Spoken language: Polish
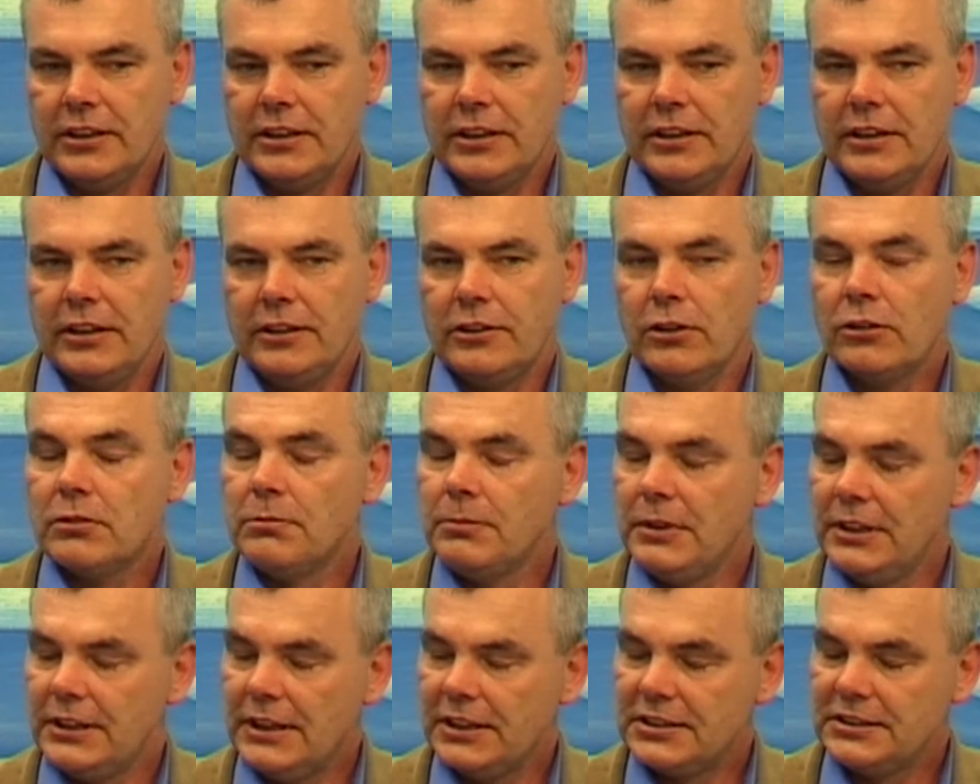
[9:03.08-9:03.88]
y,
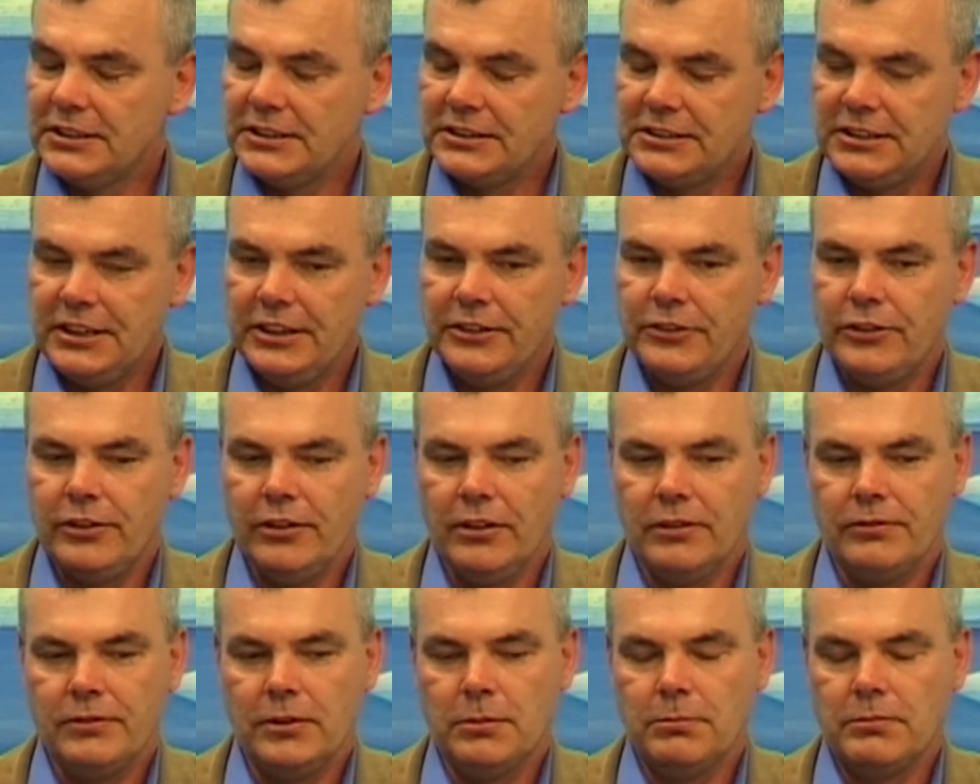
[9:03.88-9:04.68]
dokumentację
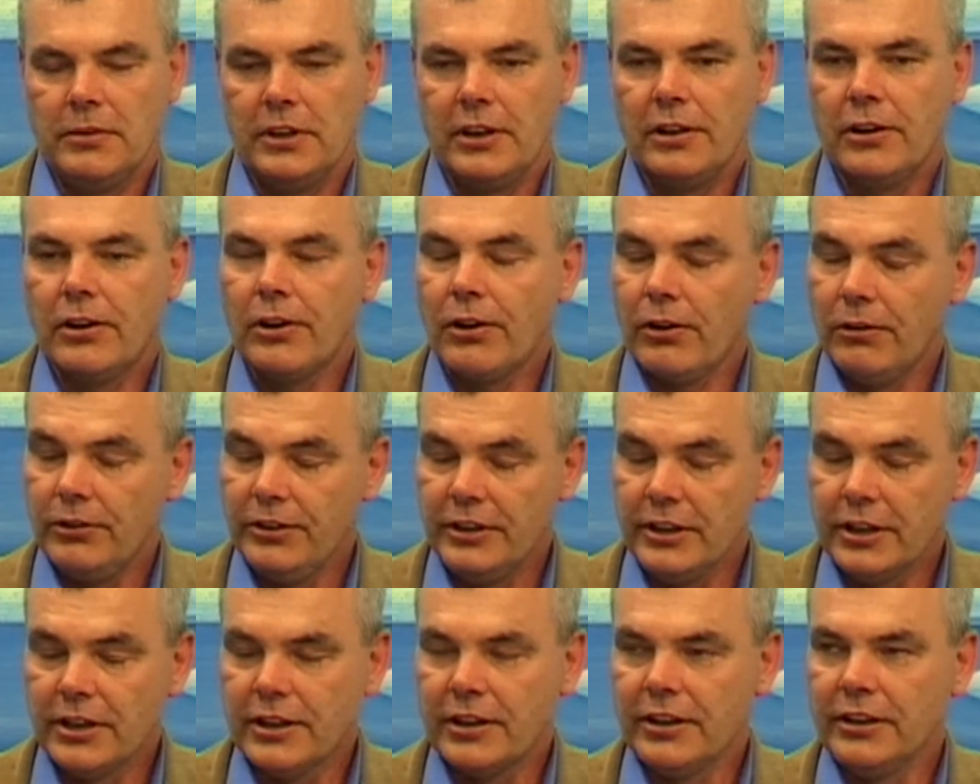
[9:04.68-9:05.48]
zdjęciową,
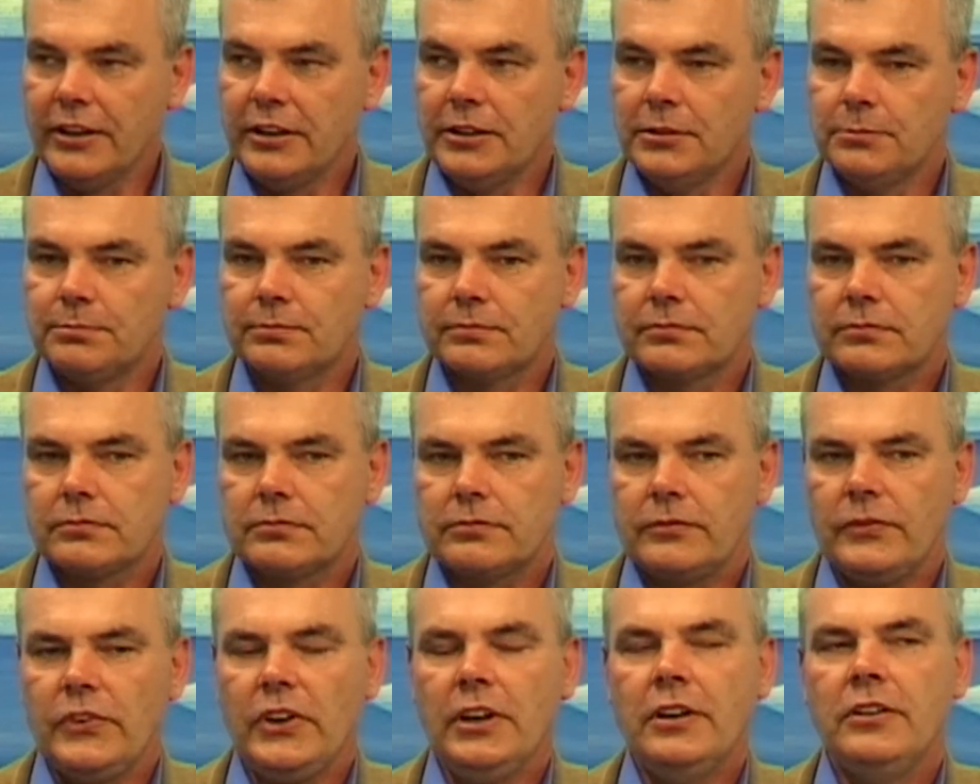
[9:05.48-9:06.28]
kroniki,
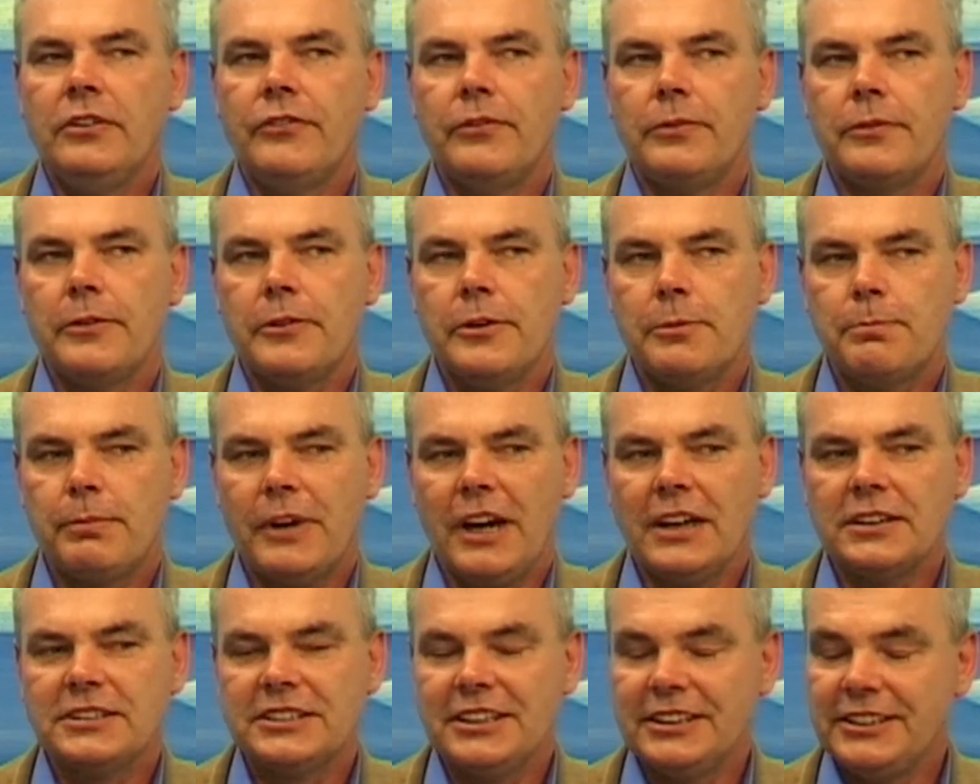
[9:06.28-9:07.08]

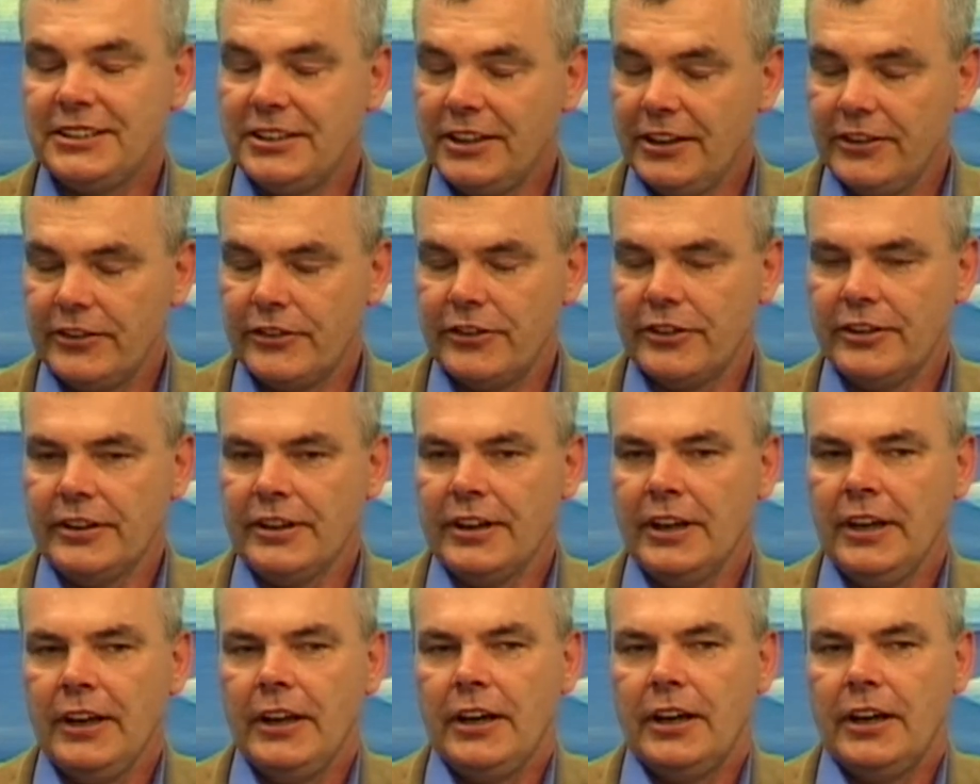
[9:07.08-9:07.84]
pracę dzieci.